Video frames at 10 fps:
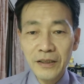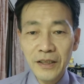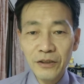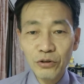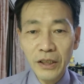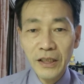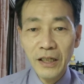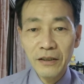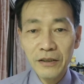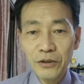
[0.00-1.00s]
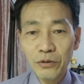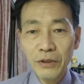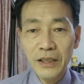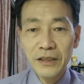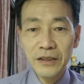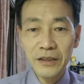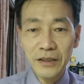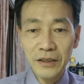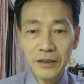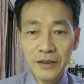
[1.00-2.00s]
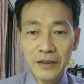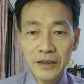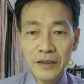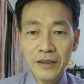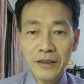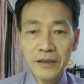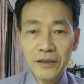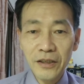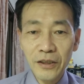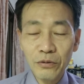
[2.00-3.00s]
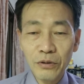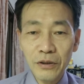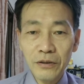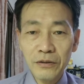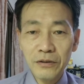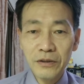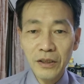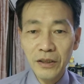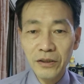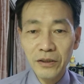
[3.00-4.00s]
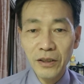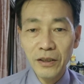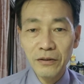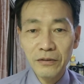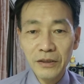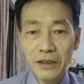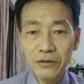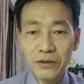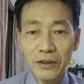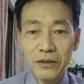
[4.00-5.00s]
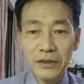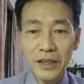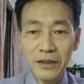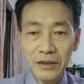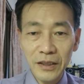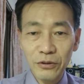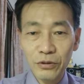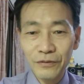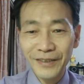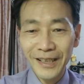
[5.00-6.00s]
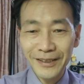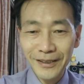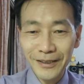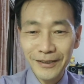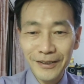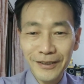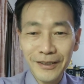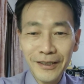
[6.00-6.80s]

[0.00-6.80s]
进转好了就忘了自己的承诺。这个时候，到时候天地处罚真的是